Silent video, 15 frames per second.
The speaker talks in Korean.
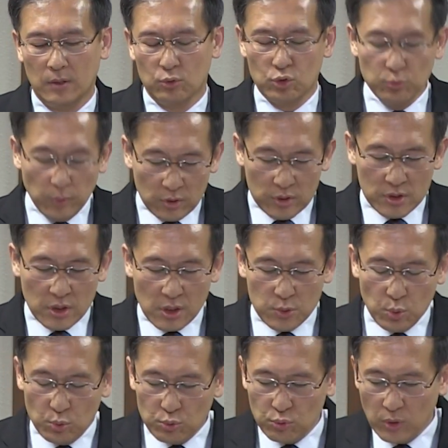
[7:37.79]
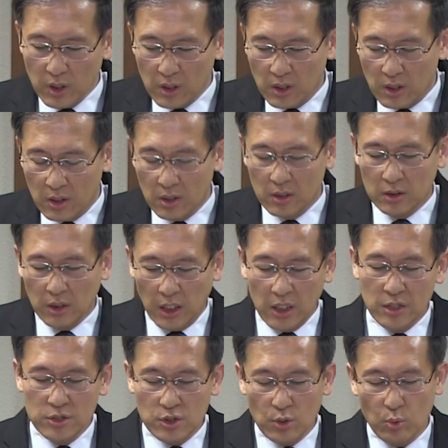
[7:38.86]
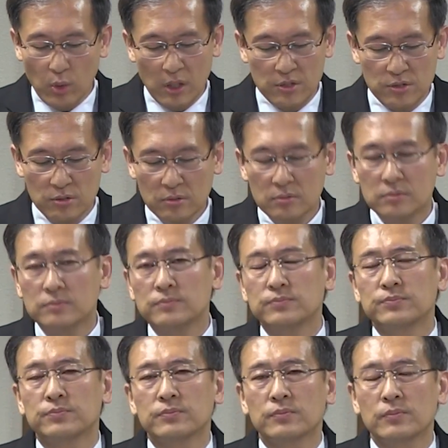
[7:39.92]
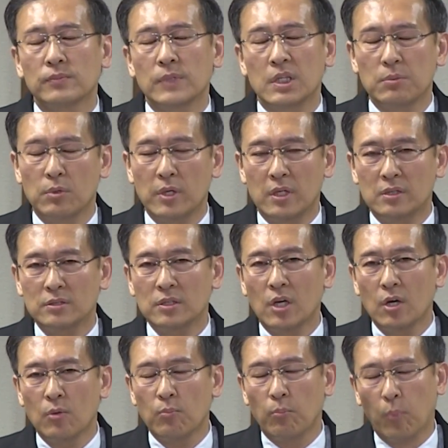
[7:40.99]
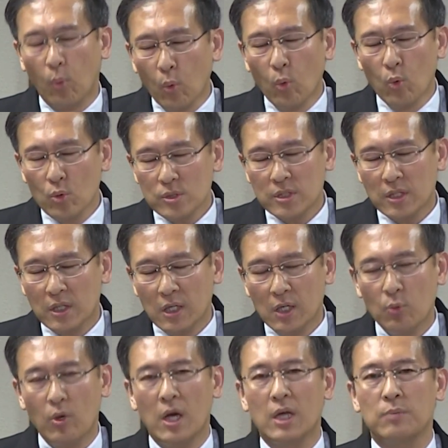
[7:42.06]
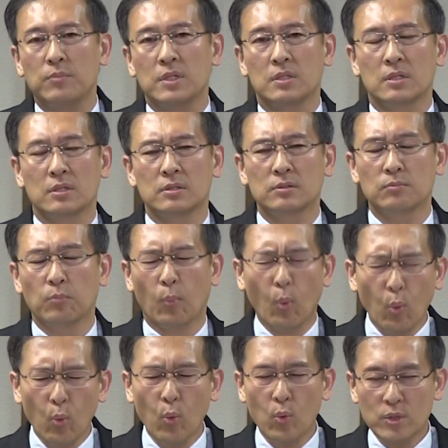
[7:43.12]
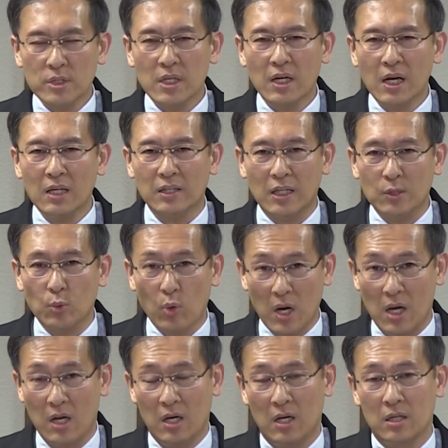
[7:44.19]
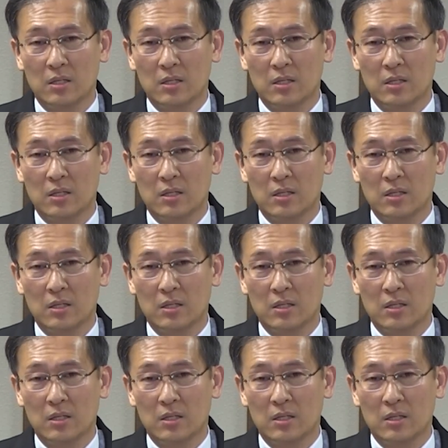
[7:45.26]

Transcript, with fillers: 두 번째 종류의 개인적 화죠. 이번에는 모세의 화입니다. 모세가 낸 화.